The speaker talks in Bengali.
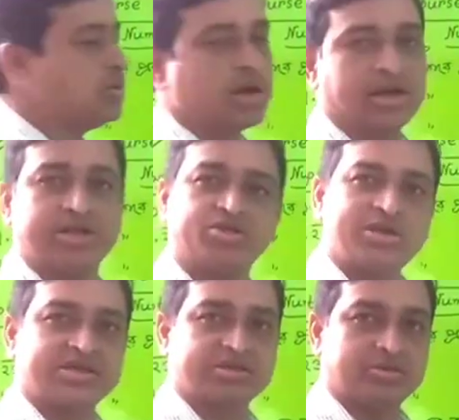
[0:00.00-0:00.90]
কিউ আকারে চলে
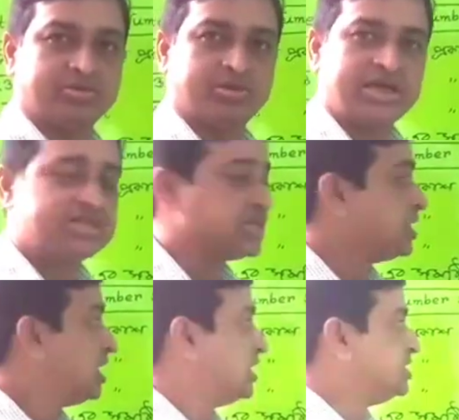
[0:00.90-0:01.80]
আসলো ঠিক আছে
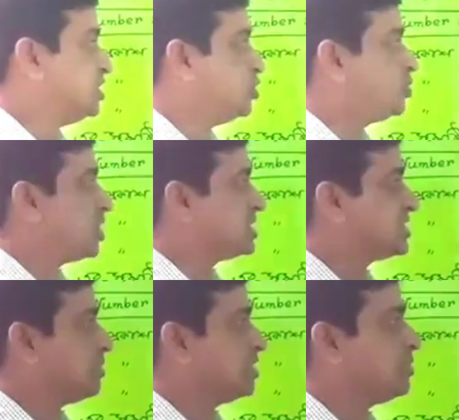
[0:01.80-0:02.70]
জিরো পয়েন্ট
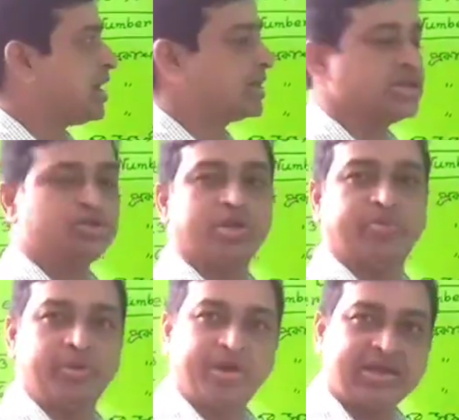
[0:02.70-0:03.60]
সেভেন বারকে যদি
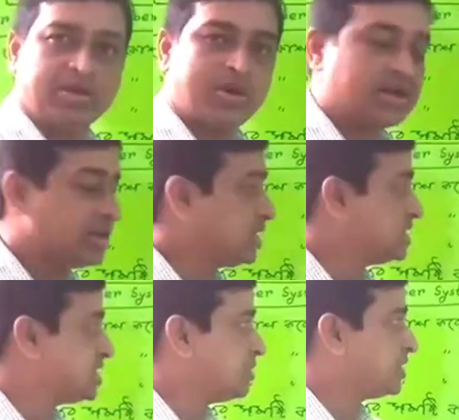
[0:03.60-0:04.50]
পি বাই কিউ আকারে নিয়ে
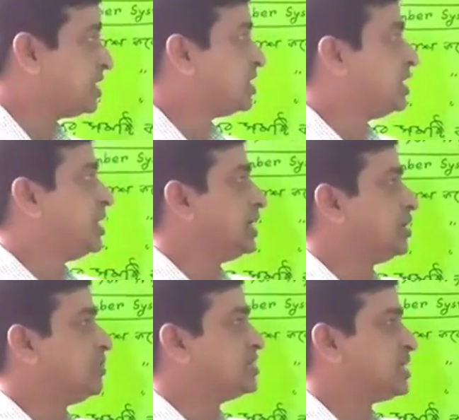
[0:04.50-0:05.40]
যাই আমরা এটা
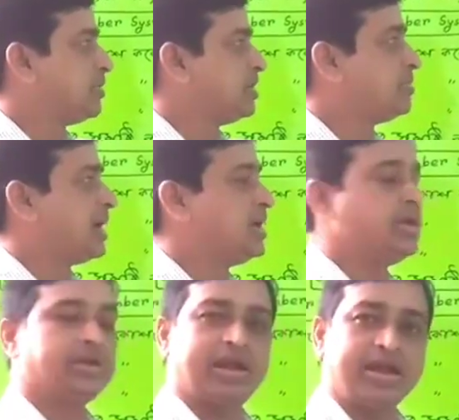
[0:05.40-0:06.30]
হবে সেভেন বাই
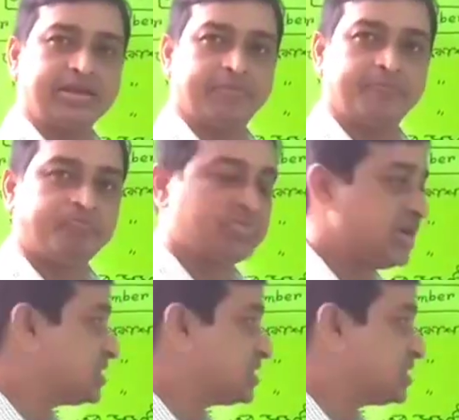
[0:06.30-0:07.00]
নাইন ঠিক